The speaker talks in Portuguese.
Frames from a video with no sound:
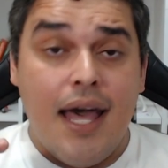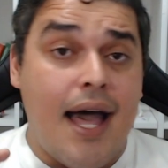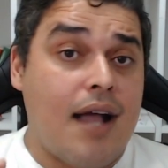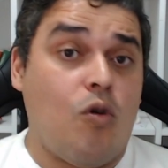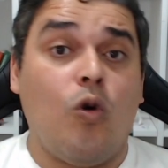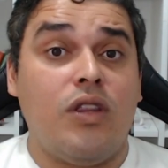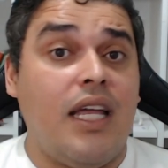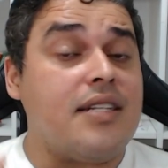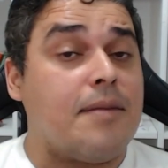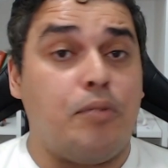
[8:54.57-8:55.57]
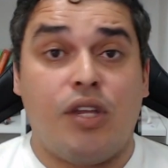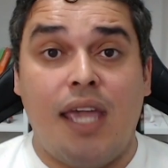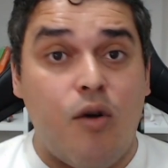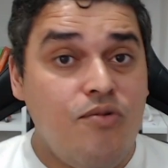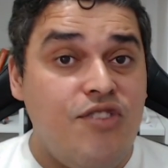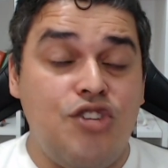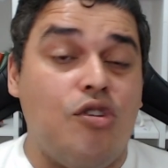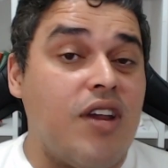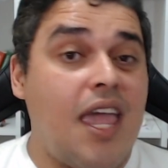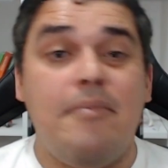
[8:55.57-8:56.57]
aconteça porque o
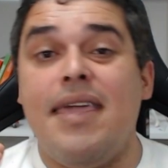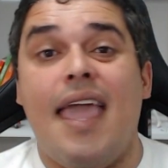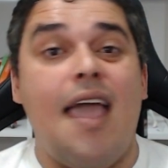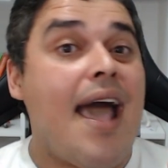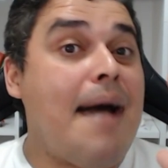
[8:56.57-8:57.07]
videogame é